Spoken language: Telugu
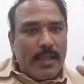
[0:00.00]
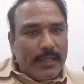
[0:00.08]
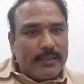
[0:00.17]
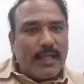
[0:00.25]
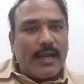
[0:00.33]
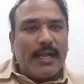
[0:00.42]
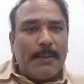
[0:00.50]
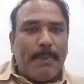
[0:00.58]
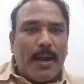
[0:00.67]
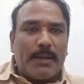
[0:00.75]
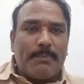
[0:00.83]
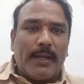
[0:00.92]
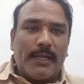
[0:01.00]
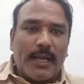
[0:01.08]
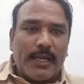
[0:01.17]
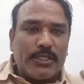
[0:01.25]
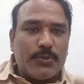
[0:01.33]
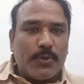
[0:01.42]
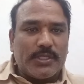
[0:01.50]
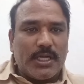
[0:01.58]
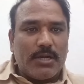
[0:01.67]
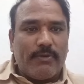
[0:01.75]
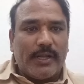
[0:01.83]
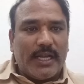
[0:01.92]
ఇతర డిపార్ట్మెంట్ల నుంచి
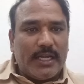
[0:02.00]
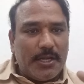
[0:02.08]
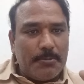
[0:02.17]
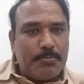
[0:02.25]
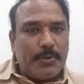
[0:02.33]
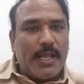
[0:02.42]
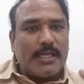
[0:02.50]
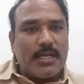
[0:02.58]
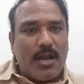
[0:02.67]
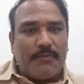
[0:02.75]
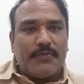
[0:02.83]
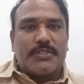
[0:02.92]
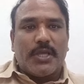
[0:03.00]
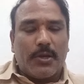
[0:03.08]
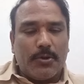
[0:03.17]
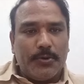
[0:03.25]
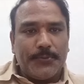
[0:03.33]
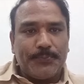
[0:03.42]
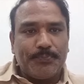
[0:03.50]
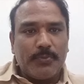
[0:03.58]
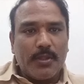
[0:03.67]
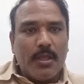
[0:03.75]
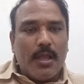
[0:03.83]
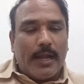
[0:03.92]
వచ్చినటువంటి డిప్యుటేషన్ ఆఫీసర్లు
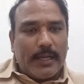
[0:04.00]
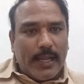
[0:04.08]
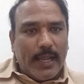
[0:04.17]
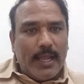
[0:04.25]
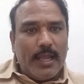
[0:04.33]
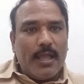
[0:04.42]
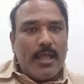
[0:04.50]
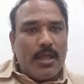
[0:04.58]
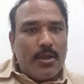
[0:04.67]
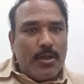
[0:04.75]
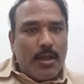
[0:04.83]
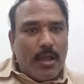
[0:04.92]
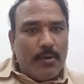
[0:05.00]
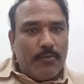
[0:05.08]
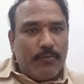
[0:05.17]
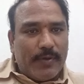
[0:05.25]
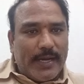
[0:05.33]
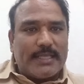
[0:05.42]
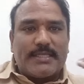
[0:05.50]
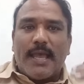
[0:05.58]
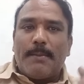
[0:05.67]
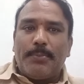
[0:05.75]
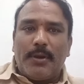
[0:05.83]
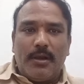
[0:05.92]
అంటే ఫర్
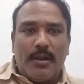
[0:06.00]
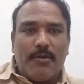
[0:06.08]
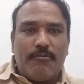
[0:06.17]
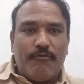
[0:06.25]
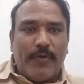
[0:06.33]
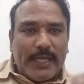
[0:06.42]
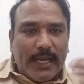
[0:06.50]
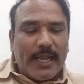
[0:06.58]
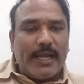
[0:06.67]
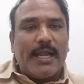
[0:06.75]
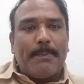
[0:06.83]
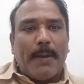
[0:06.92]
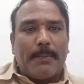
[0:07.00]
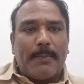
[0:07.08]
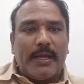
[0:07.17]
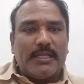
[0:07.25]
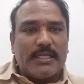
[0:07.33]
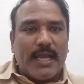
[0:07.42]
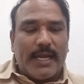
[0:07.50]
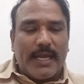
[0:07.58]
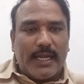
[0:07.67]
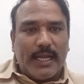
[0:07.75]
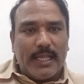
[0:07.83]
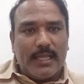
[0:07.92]
ఎగ్జాంపుల్ వెటనరీ డిపార్ట్మెంట్ నుంచి
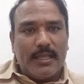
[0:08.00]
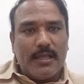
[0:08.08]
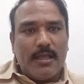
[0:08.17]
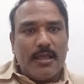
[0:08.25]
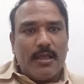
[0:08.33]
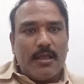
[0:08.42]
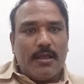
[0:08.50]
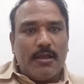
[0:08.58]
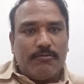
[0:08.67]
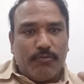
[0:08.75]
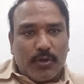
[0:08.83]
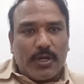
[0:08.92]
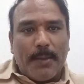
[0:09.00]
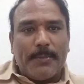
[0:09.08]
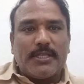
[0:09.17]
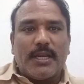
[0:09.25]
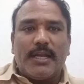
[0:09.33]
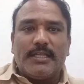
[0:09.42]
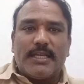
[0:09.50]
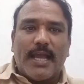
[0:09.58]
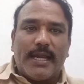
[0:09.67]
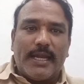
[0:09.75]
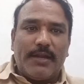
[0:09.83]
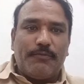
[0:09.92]
కానివ్వండి ఫుడ్ కమిషన్ నుంచి
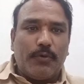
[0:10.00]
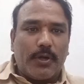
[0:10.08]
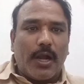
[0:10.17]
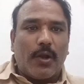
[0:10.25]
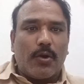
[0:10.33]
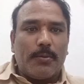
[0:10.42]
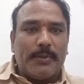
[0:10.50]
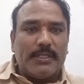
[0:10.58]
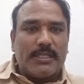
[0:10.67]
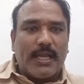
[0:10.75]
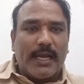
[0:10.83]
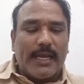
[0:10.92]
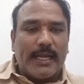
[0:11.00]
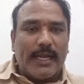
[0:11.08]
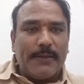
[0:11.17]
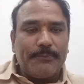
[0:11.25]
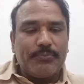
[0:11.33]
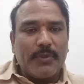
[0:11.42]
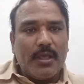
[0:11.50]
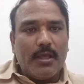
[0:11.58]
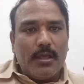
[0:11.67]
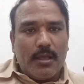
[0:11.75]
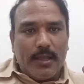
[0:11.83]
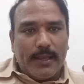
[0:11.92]
కానివ్వండి ఫుడ్ కంట్రోల్ నుంచి కానివ్వండి
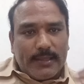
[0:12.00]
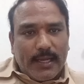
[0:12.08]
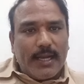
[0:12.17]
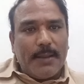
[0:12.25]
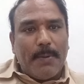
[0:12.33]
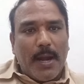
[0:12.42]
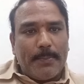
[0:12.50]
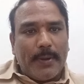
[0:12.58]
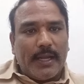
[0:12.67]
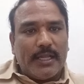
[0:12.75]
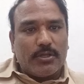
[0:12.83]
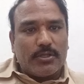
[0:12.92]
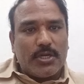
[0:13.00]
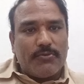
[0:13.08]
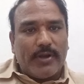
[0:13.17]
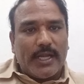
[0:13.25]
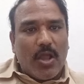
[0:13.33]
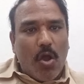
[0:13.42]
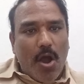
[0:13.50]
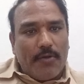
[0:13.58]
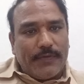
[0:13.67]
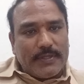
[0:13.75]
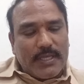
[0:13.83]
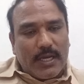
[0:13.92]
ఇతర డిపార్ట్మెంట్ వచ్చినటువంటి
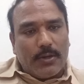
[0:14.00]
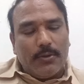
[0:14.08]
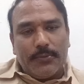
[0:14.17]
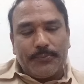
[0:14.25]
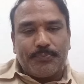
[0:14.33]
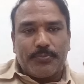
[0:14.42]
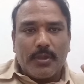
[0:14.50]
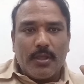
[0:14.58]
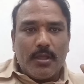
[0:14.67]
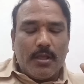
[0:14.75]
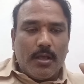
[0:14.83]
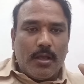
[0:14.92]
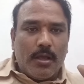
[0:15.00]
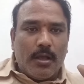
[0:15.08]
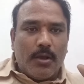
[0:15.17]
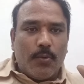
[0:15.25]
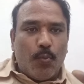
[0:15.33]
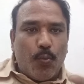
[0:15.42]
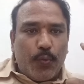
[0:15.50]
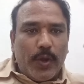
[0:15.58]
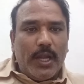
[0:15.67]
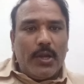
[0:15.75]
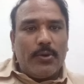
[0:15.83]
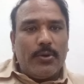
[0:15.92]
ఆఫీసర్లు
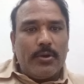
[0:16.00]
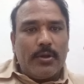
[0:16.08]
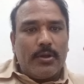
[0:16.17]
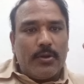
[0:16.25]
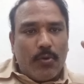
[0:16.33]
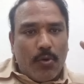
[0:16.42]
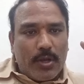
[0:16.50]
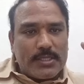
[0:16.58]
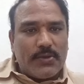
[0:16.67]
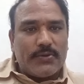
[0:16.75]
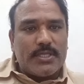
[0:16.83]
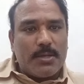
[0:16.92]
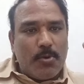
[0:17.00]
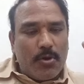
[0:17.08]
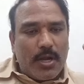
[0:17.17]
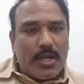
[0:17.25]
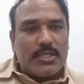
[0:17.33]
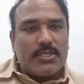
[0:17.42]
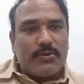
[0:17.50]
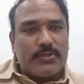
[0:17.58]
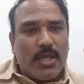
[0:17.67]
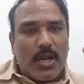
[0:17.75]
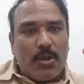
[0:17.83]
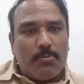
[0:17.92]
వీళ్ళు ఒక సంవత్సరమో రెండు
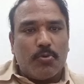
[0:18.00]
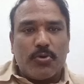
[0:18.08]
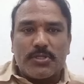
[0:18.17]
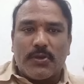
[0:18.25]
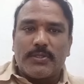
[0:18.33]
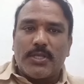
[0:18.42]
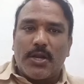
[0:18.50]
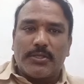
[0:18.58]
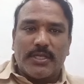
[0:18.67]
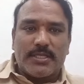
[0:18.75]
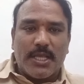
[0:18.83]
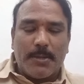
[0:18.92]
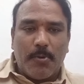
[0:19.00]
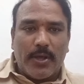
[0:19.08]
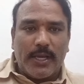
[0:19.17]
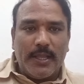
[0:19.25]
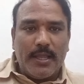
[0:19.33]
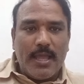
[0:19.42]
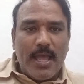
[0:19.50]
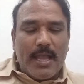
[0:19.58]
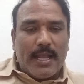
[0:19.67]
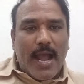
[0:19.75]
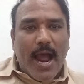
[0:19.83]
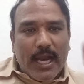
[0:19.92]
సంవత్సరాల్లో మూడు సంవత్సరాల్లో చేసి వెళ్ళిపోవాలి
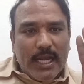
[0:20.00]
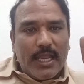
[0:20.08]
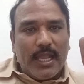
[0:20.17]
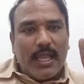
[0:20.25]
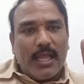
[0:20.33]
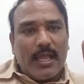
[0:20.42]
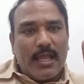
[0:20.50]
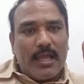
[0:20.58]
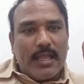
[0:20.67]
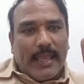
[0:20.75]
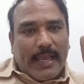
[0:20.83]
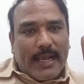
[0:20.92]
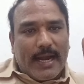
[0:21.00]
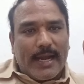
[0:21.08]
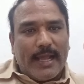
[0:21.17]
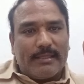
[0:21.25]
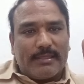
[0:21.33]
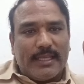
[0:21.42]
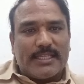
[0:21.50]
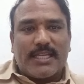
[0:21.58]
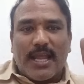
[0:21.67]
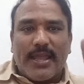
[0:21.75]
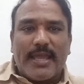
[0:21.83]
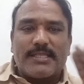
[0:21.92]
కానీ ఇక్కడే తిష్ట
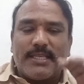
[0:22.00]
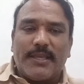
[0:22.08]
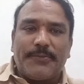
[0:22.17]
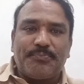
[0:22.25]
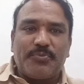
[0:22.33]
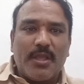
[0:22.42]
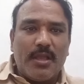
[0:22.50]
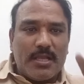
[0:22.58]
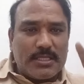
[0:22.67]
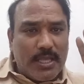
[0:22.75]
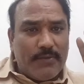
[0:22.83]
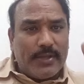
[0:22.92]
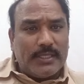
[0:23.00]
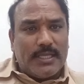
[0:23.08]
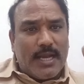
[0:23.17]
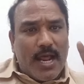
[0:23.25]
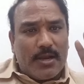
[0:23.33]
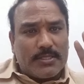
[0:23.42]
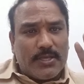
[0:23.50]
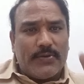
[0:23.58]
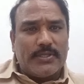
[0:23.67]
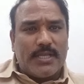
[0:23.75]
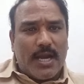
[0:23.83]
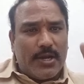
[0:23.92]
వేసి సంవత్సరాలు
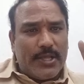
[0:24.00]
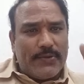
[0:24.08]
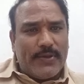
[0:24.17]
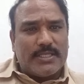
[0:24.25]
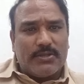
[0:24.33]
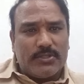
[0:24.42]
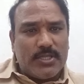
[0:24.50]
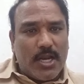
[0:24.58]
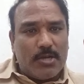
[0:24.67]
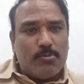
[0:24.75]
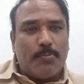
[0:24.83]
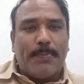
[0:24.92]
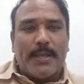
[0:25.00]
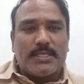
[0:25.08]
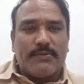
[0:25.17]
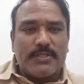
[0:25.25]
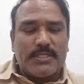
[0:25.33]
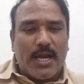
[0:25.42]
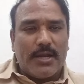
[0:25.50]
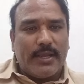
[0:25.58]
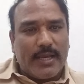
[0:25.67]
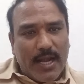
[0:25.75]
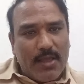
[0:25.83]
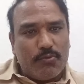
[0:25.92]
సంవత్సరాలు ఇరవై సంవత్సరాలు ముప్పై సంవత్సరాలు
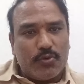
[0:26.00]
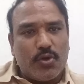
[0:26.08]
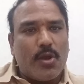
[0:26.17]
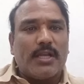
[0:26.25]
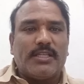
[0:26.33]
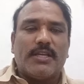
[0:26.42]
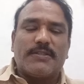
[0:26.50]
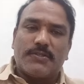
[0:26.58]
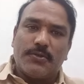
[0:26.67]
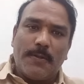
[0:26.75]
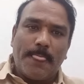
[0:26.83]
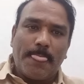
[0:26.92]
ఇక్కడే ఉద్యోగం చేస్తూ